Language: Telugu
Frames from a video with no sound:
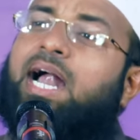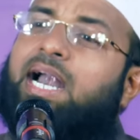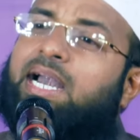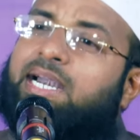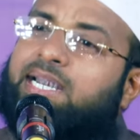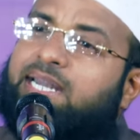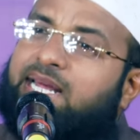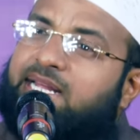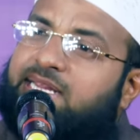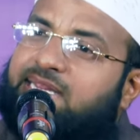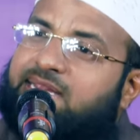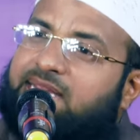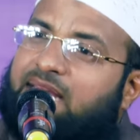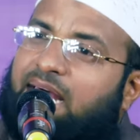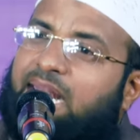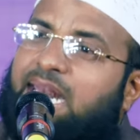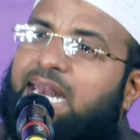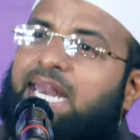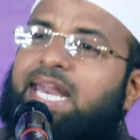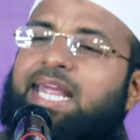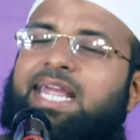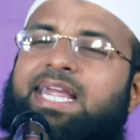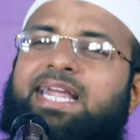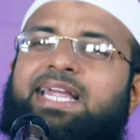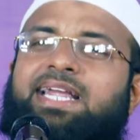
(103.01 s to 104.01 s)
అంటే
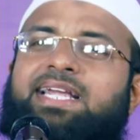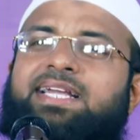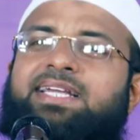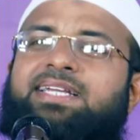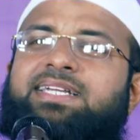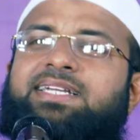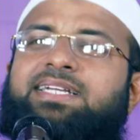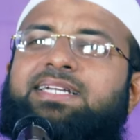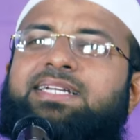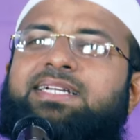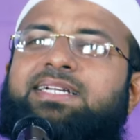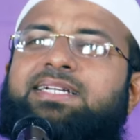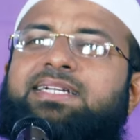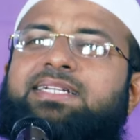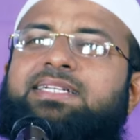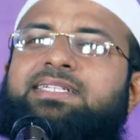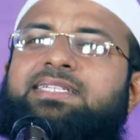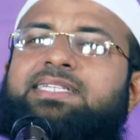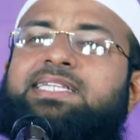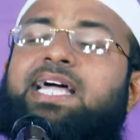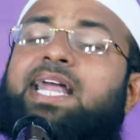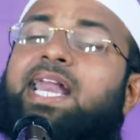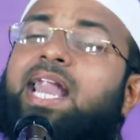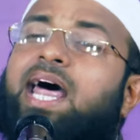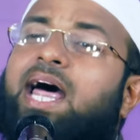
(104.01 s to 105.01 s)
తల్లి
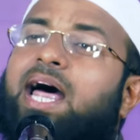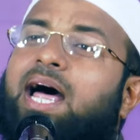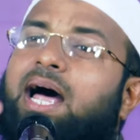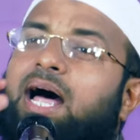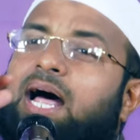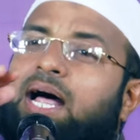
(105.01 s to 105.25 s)
తన